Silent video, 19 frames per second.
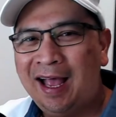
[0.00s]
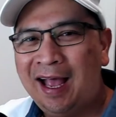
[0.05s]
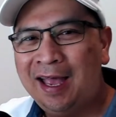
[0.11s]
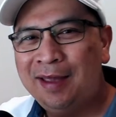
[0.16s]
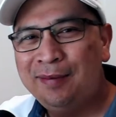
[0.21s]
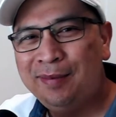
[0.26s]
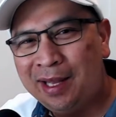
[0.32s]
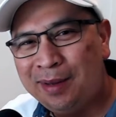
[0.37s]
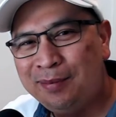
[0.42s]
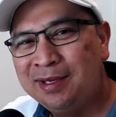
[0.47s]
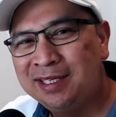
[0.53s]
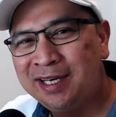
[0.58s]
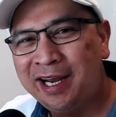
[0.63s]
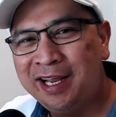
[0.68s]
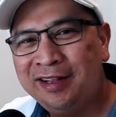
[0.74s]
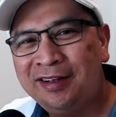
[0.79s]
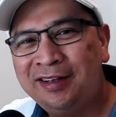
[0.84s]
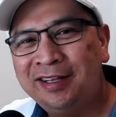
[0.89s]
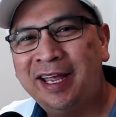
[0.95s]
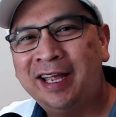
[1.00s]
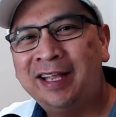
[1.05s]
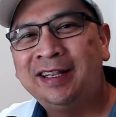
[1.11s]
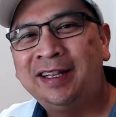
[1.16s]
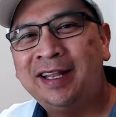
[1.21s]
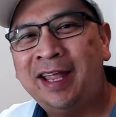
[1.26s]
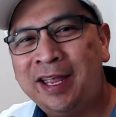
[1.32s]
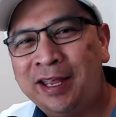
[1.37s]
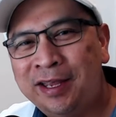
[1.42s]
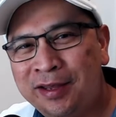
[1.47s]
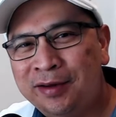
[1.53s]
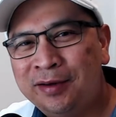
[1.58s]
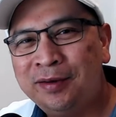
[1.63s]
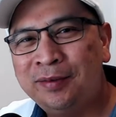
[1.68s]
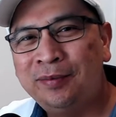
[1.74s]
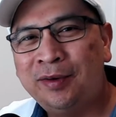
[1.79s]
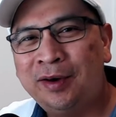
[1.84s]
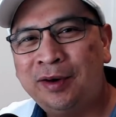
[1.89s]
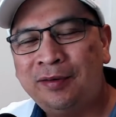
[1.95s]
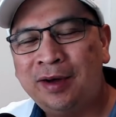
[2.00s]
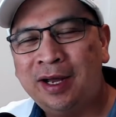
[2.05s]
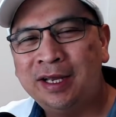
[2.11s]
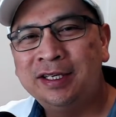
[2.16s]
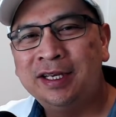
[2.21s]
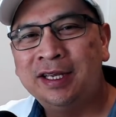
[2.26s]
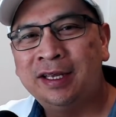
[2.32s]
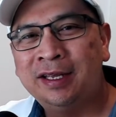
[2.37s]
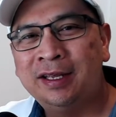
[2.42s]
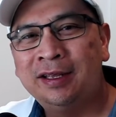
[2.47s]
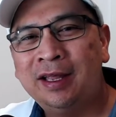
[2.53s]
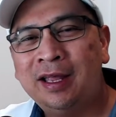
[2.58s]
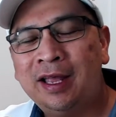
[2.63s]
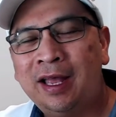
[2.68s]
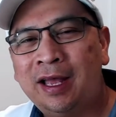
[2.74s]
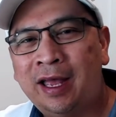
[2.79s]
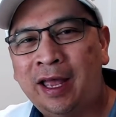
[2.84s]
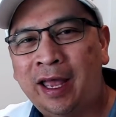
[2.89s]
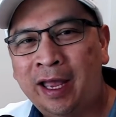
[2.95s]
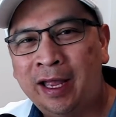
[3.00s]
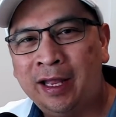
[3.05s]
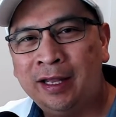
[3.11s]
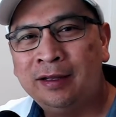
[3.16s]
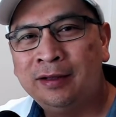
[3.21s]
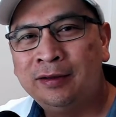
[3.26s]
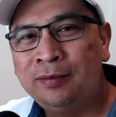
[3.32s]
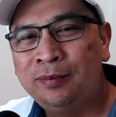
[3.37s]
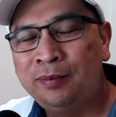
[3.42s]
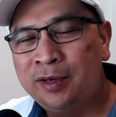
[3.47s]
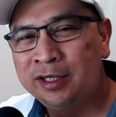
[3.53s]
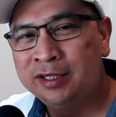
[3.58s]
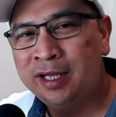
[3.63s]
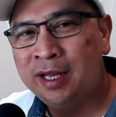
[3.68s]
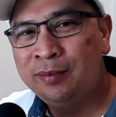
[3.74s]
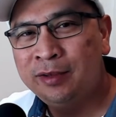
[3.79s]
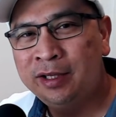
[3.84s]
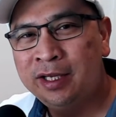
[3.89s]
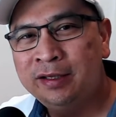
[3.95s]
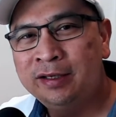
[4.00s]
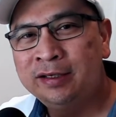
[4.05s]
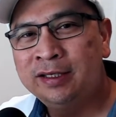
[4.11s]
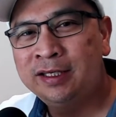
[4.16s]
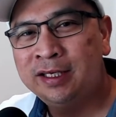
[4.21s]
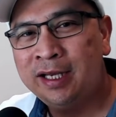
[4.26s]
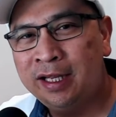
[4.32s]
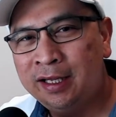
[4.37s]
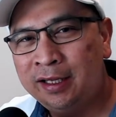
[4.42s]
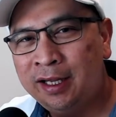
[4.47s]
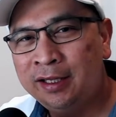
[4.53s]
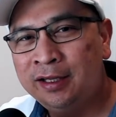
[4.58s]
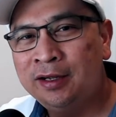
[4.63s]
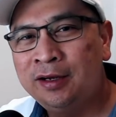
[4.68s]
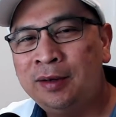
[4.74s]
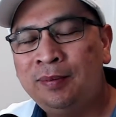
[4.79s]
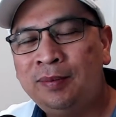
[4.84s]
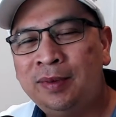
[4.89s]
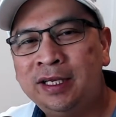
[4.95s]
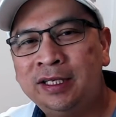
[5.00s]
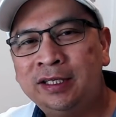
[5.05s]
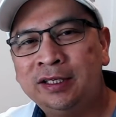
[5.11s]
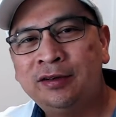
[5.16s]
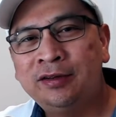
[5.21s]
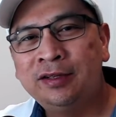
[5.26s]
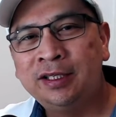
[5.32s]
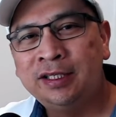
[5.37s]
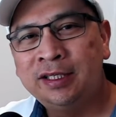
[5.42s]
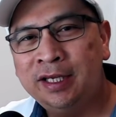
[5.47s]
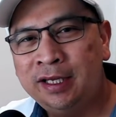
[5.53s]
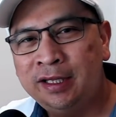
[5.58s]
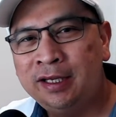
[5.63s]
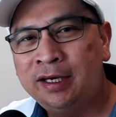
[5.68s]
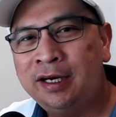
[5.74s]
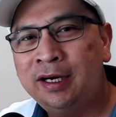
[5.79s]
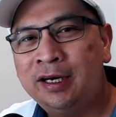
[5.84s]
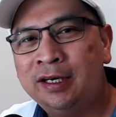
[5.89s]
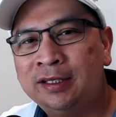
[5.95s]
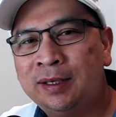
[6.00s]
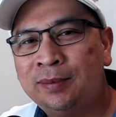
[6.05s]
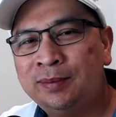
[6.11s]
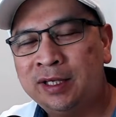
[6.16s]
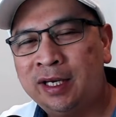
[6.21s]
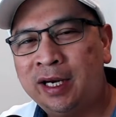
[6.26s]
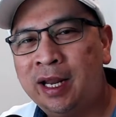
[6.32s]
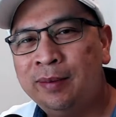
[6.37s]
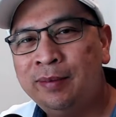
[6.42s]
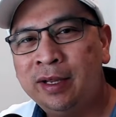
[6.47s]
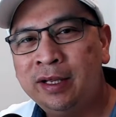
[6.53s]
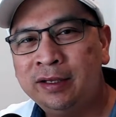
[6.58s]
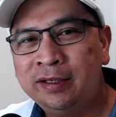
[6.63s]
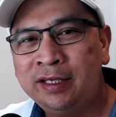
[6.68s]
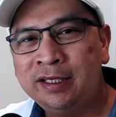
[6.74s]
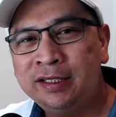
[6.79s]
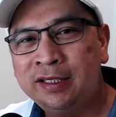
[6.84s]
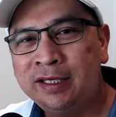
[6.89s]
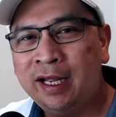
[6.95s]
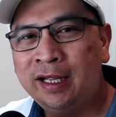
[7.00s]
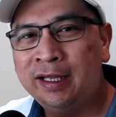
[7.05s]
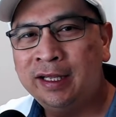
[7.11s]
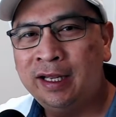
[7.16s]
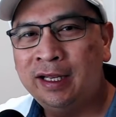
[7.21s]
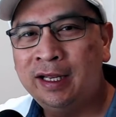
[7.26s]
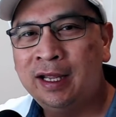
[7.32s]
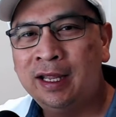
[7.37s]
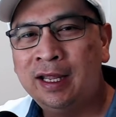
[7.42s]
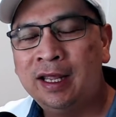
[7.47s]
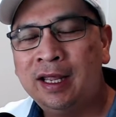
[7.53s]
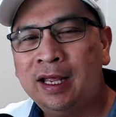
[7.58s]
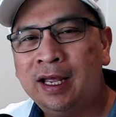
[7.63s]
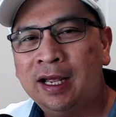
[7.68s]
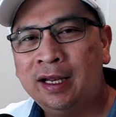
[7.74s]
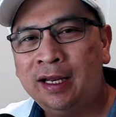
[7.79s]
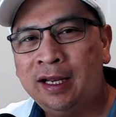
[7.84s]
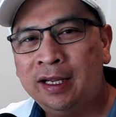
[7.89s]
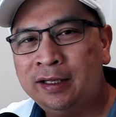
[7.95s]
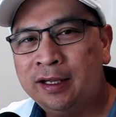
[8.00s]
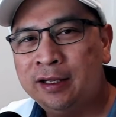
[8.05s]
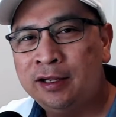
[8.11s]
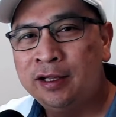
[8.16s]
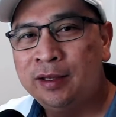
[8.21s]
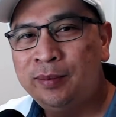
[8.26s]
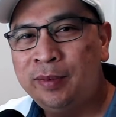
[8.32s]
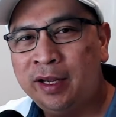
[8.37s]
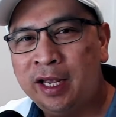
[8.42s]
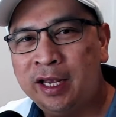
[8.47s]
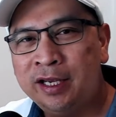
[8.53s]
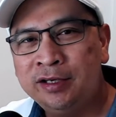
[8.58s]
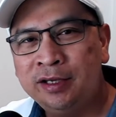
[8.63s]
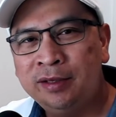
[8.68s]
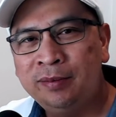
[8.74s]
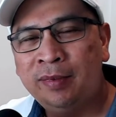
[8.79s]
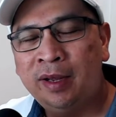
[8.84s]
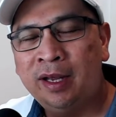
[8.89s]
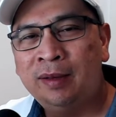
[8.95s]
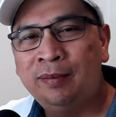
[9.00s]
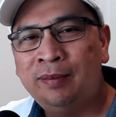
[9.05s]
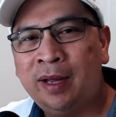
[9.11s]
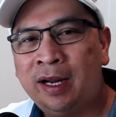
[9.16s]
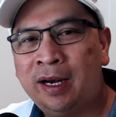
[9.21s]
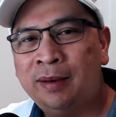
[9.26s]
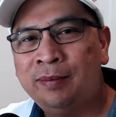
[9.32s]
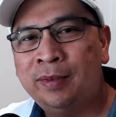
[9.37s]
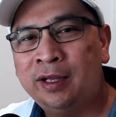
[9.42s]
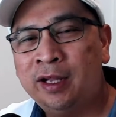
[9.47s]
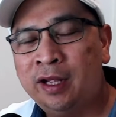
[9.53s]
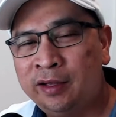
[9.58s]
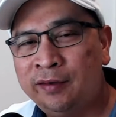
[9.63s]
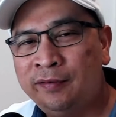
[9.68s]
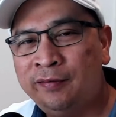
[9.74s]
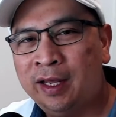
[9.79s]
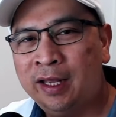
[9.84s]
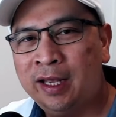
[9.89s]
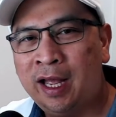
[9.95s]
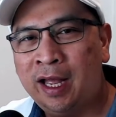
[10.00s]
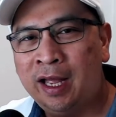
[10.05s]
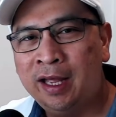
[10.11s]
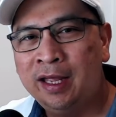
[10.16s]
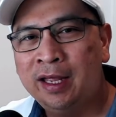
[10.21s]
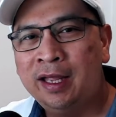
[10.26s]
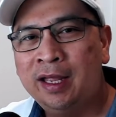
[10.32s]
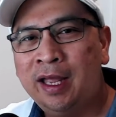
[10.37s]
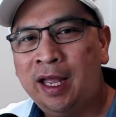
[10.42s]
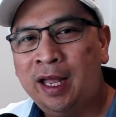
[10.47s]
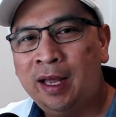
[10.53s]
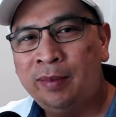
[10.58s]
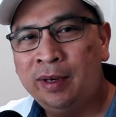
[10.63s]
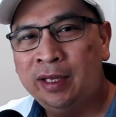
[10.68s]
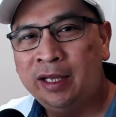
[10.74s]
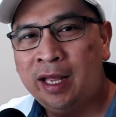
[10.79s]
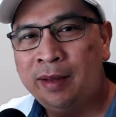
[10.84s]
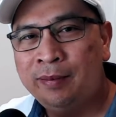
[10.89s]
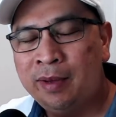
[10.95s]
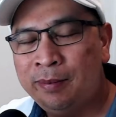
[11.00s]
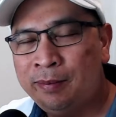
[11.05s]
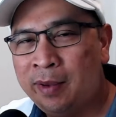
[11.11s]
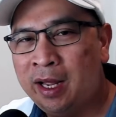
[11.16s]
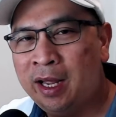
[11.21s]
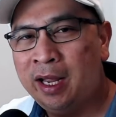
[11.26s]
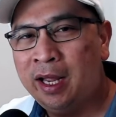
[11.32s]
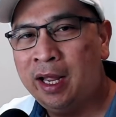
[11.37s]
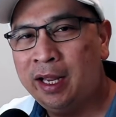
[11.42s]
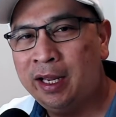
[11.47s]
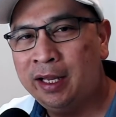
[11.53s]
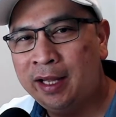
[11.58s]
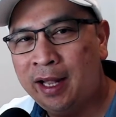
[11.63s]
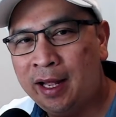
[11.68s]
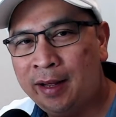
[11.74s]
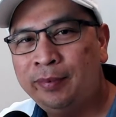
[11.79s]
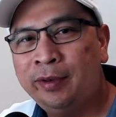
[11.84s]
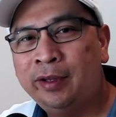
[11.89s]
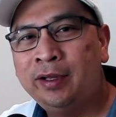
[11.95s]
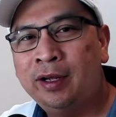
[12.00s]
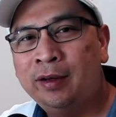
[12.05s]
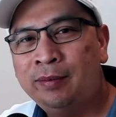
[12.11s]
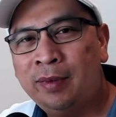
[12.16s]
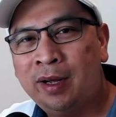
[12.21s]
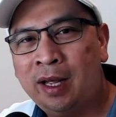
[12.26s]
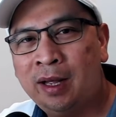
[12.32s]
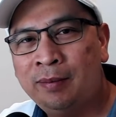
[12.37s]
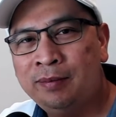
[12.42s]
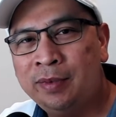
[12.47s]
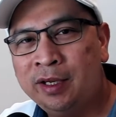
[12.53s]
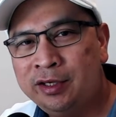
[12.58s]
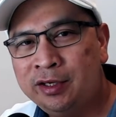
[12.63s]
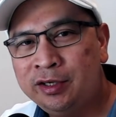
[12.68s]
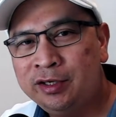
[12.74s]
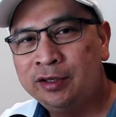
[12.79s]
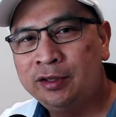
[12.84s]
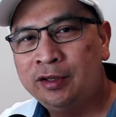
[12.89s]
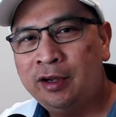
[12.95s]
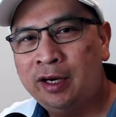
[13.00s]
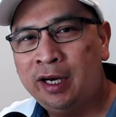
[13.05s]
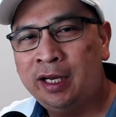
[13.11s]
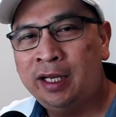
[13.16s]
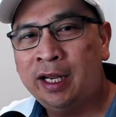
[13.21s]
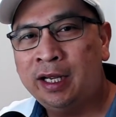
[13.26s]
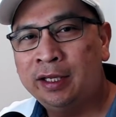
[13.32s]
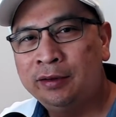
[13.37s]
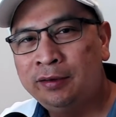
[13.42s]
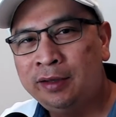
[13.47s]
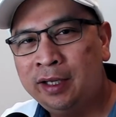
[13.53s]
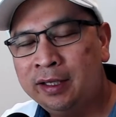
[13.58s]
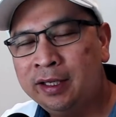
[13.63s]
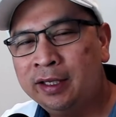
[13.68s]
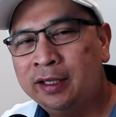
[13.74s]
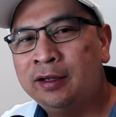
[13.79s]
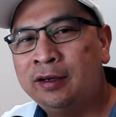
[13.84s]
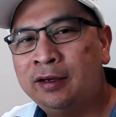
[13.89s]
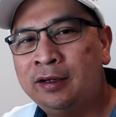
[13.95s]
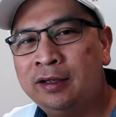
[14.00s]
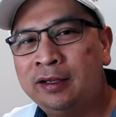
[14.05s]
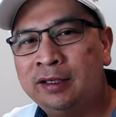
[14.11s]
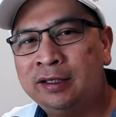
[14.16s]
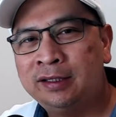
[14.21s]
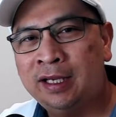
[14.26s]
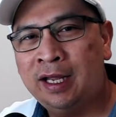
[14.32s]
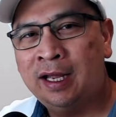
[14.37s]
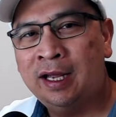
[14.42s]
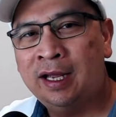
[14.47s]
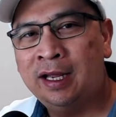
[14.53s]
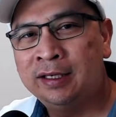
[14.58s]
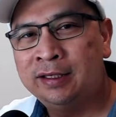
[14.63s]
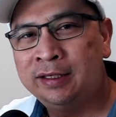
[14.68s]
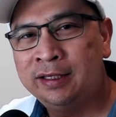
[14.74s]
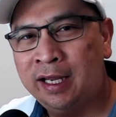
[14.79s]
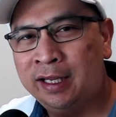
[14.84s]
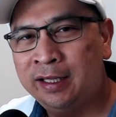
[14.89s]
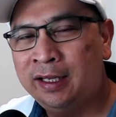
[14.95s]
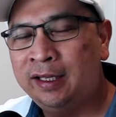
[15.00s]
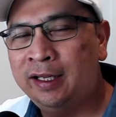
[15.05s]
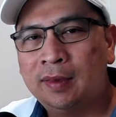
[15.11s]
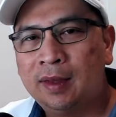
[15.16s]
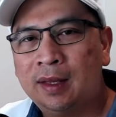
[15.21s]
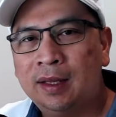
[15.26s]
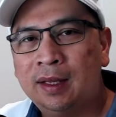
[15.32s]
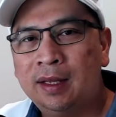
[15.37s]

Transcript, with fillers: Hi, my name is Reynold and thank you for watching. And kung first time mo dito sa channel na to, please consider subscribing to this channel. Click the notification bell para ma-notify ka every time may mga ina-upload ako mga video tutorial na katulad nito sa channel na to.